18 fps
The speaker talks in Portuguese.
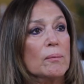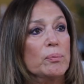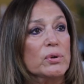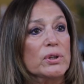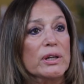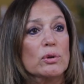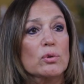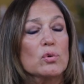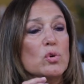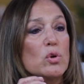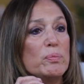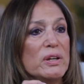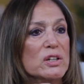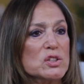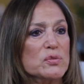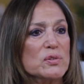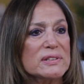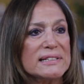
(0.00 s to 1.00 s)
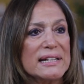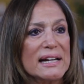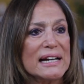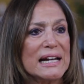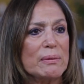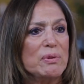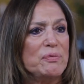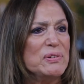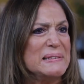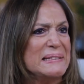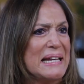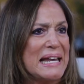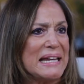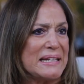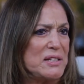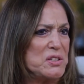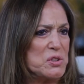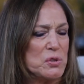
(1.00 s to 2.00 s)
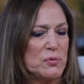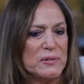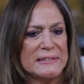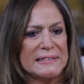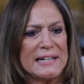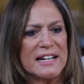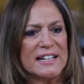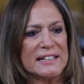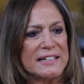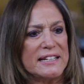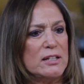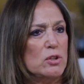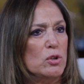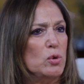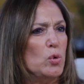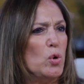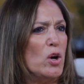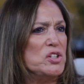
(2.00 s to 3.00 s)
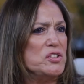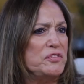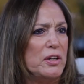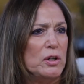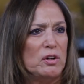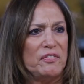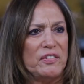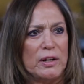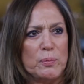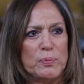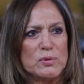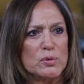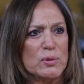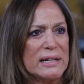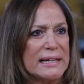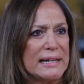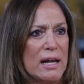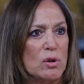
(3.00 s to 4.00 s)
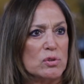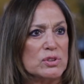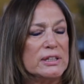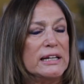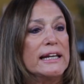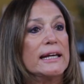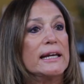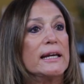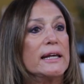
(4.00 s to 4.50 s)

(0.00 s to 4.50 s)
Porque no começo você acaba, você é isso, você é aquilo, eu não gosto de ver a novela por sua causa.